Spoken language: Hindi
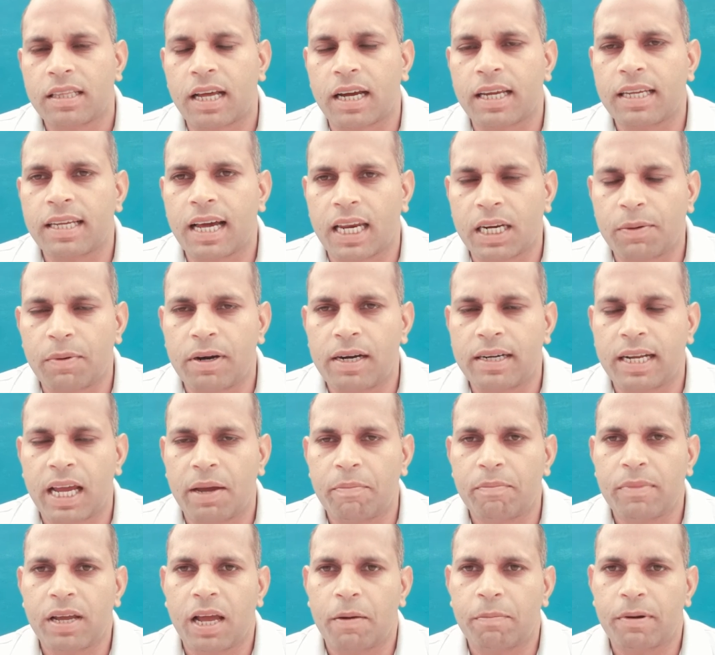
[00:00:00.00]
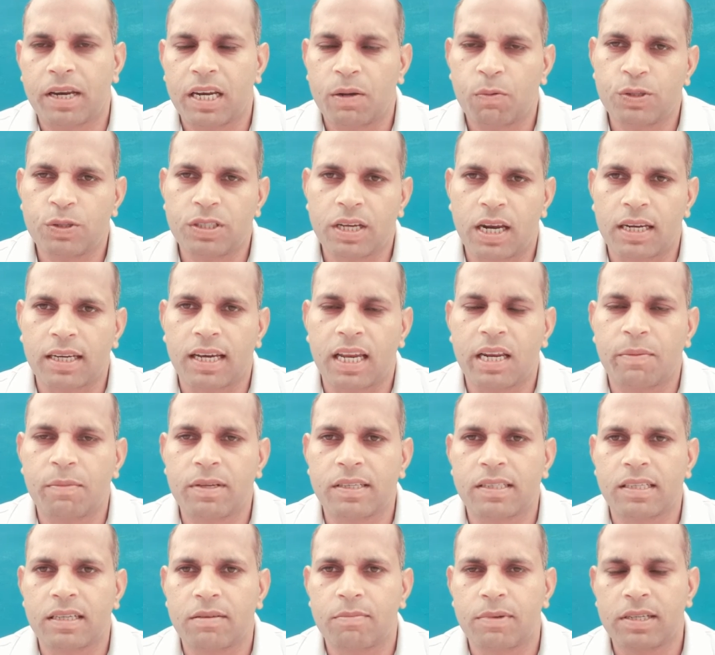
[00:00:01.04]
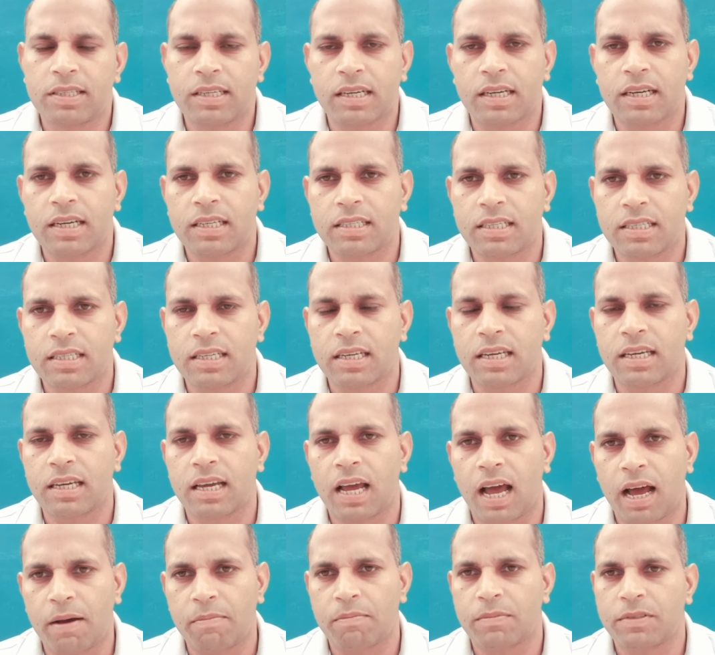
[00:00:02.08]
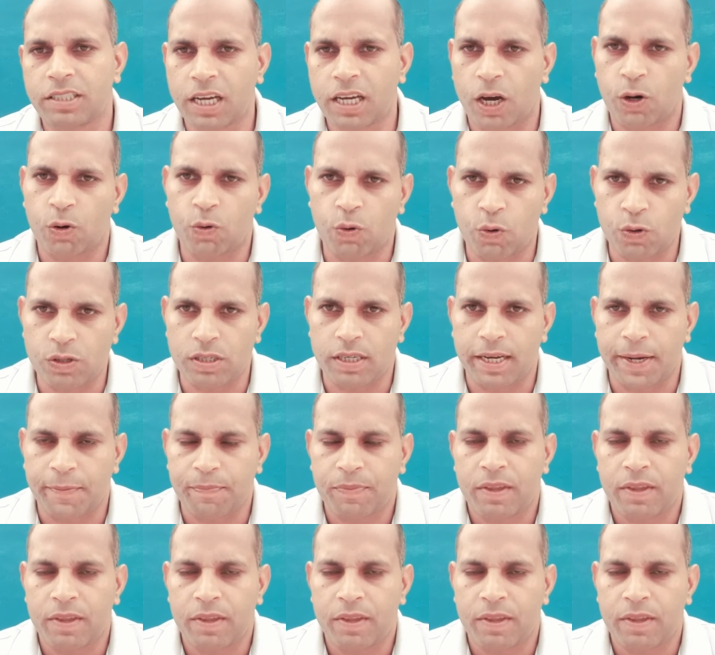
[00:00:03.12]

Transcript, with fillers: ताकि आने वाले टाइम में आपके लिए वो जानकारी मिल से मिल सके जिससे कि आप जागरूक हो सकें